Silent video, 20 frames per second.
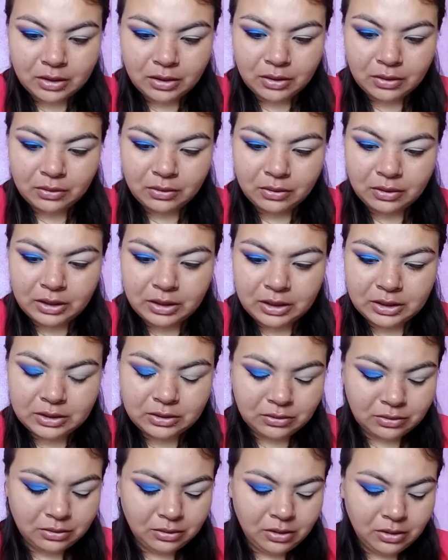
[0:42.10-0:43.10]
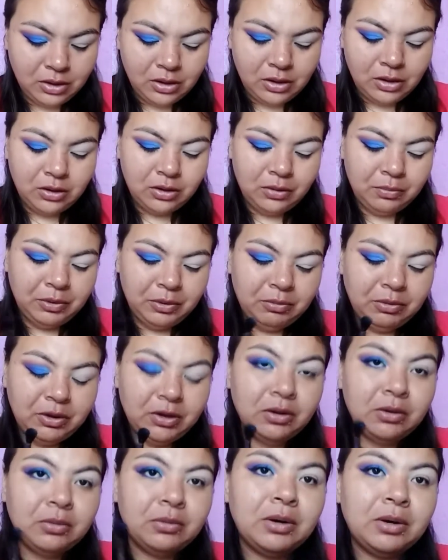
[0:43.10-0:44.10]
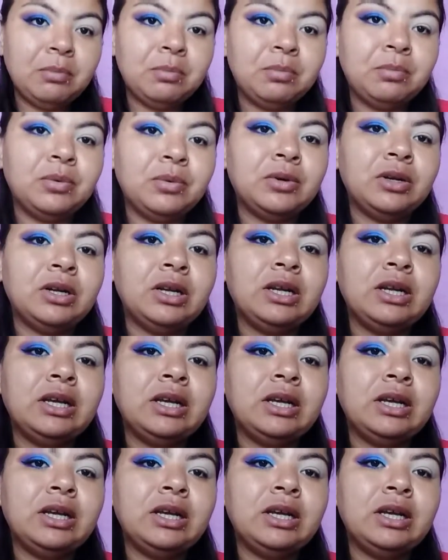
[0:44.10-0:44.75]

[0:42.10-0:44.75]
con esto. Lo primero que voy a poner